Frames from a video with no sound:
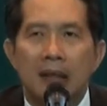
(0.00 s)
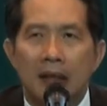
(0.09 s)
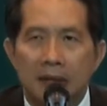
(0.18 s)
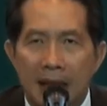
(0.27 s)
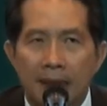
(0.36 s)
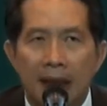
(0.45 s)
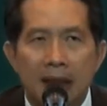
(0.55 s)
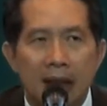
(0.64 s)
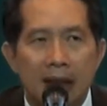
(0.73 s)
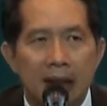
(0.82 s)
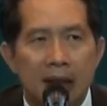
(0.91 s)
เราสามารถ
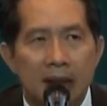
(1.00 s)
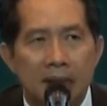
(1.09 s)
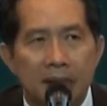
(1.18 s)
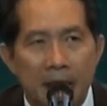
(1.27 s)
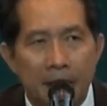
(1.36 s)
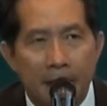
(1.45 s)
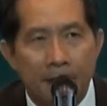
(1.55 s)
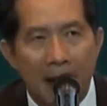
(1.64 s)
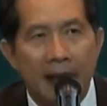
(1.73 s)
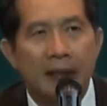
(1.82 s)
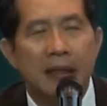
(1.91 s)
ที่จะมีผิด
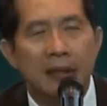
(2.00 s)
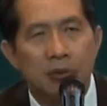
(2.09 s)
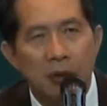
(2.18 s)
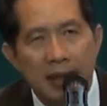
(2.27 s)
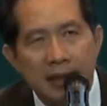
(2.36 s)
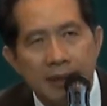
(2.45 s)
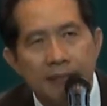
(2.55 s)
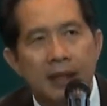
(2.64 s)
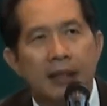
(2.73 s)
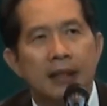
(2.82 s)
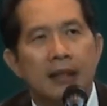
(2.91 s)
พันธ์แล้วช่วย SME